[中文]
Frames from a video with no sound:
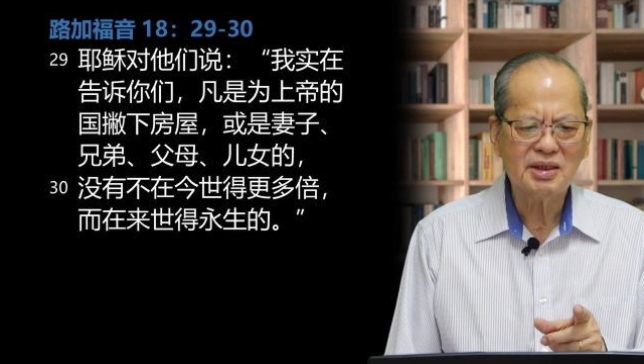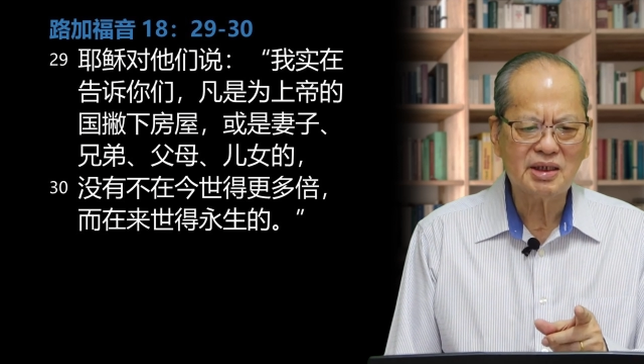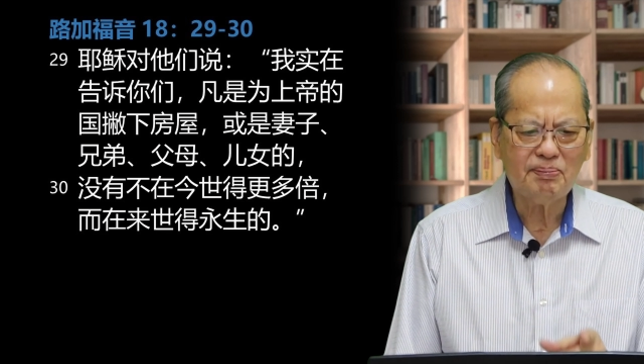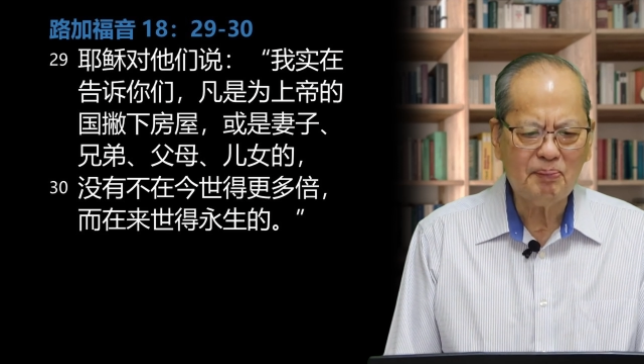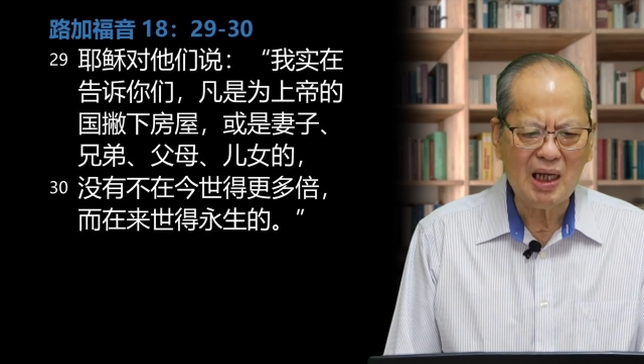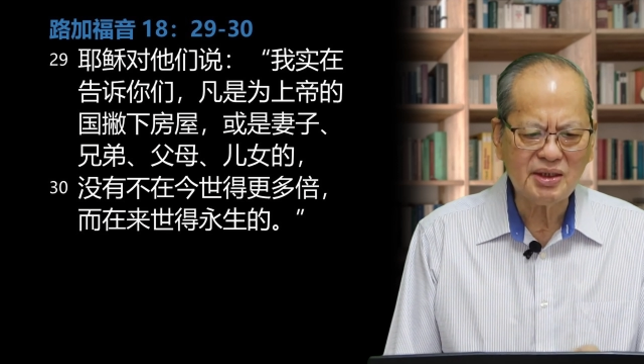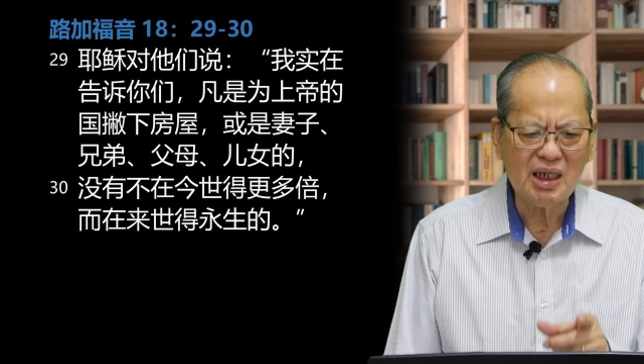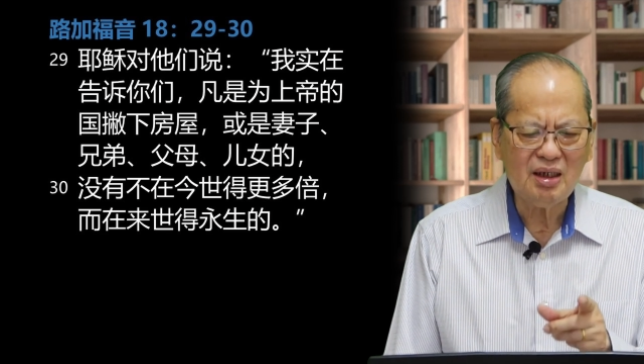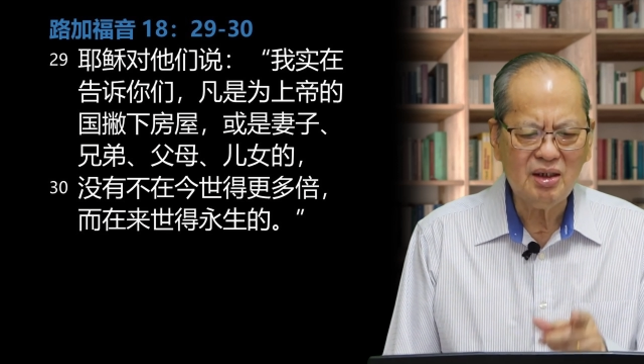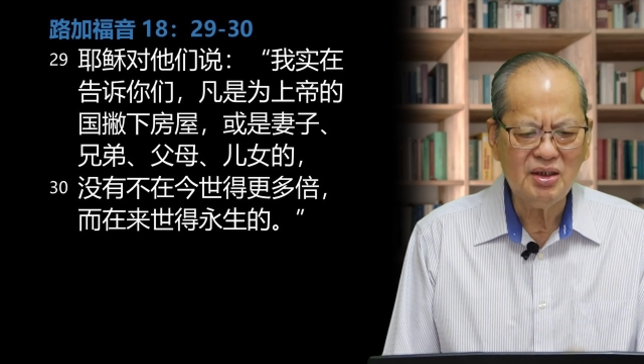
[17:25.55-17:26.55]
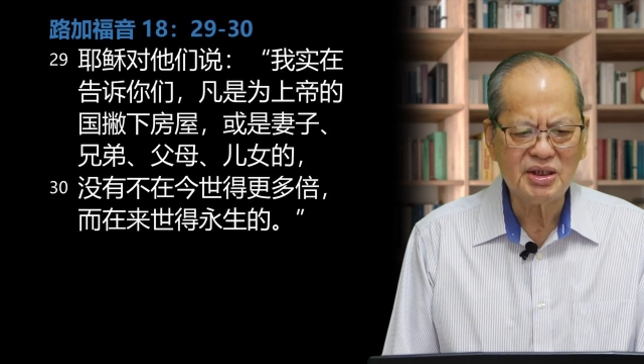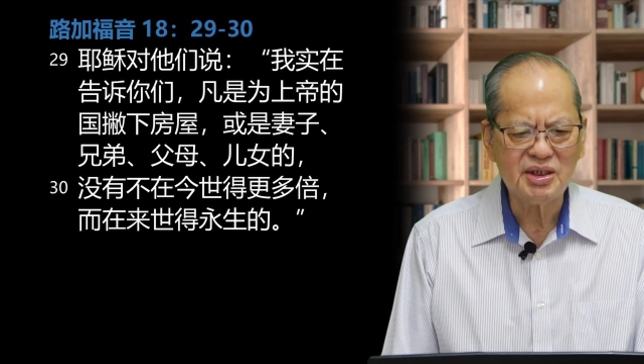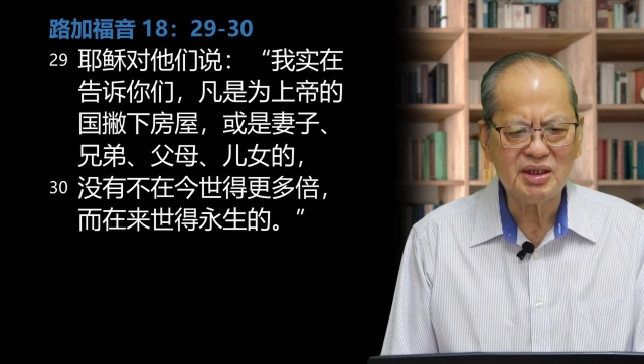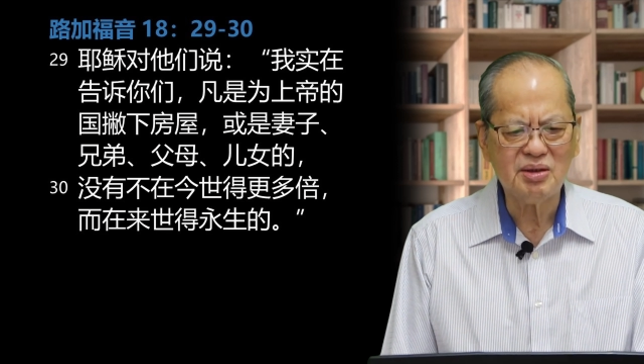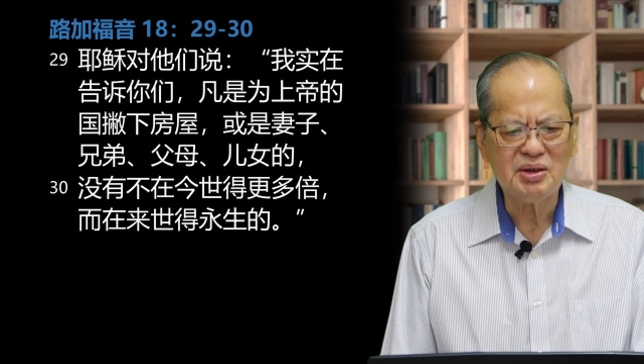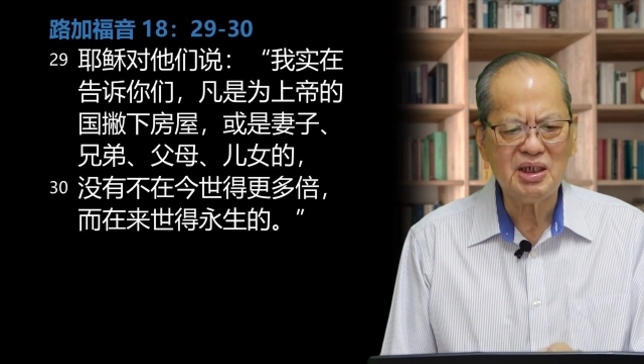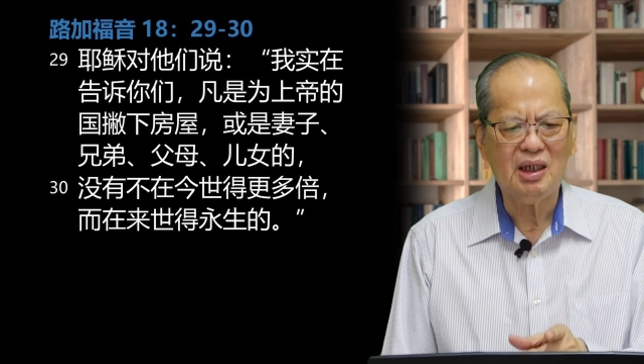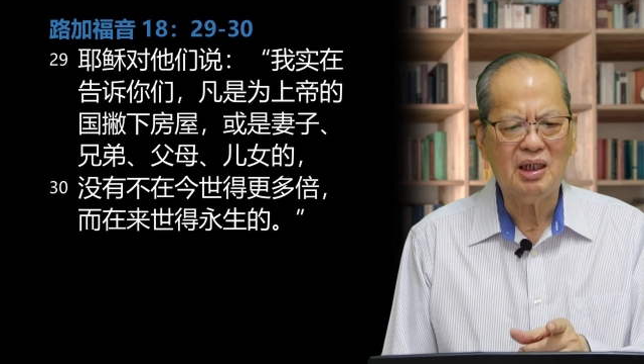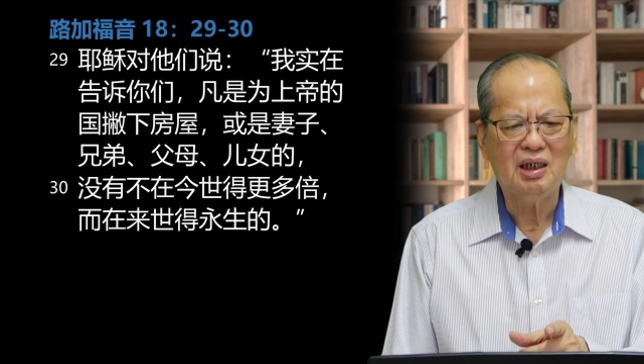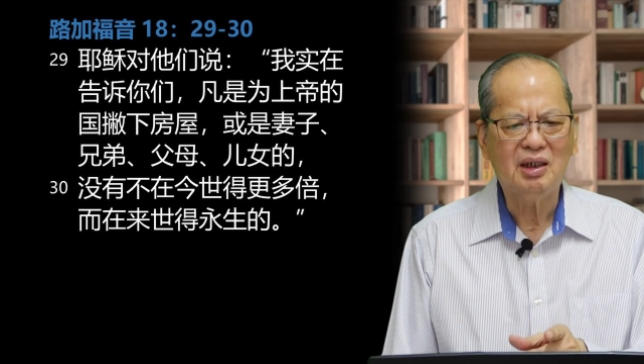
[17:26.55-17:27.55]
十八章二十九
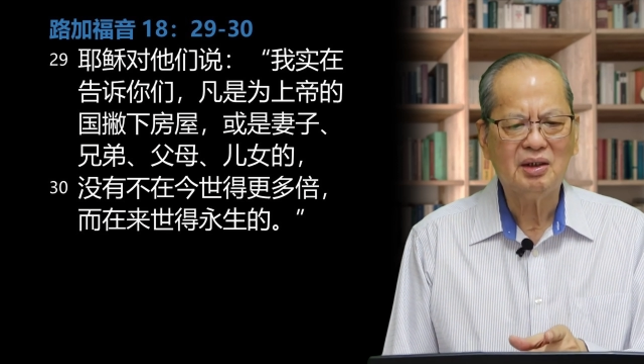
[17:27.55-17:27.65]
节，